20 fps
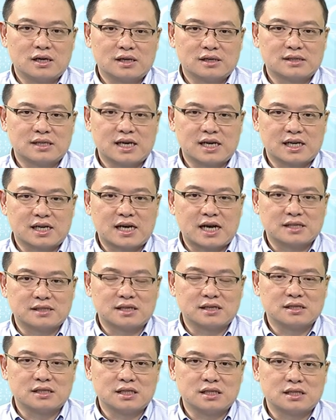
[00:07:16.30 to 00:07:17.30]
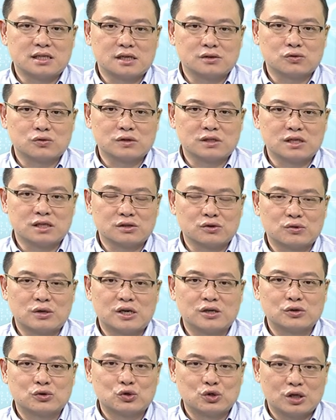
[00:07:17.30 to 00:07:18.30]
在感测器上所接收
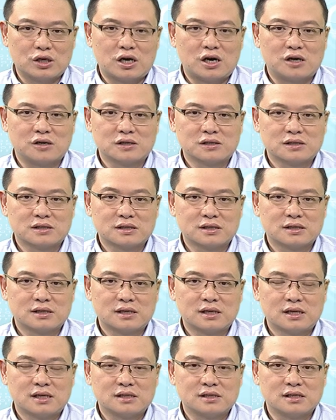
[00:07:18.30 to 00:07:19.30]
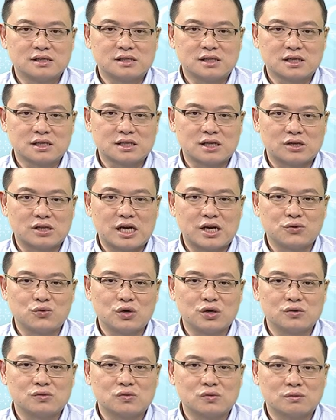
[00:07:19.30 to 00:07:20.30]
到的讯号。那这个小单
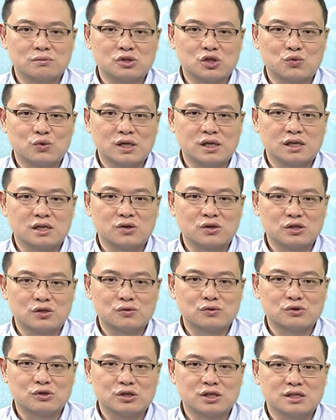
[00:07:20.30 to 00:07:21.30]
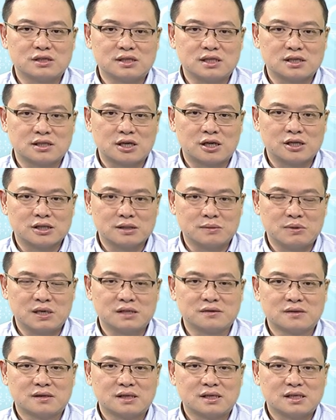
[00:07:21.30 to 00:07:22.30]
元我们就为各位同学介绍到这
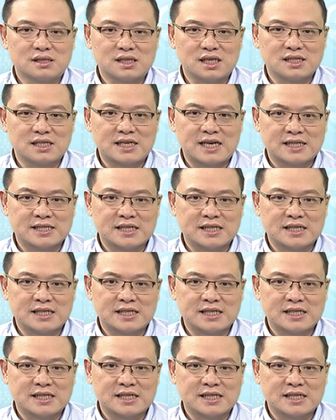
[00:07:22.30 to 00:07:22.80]
边，谢谢大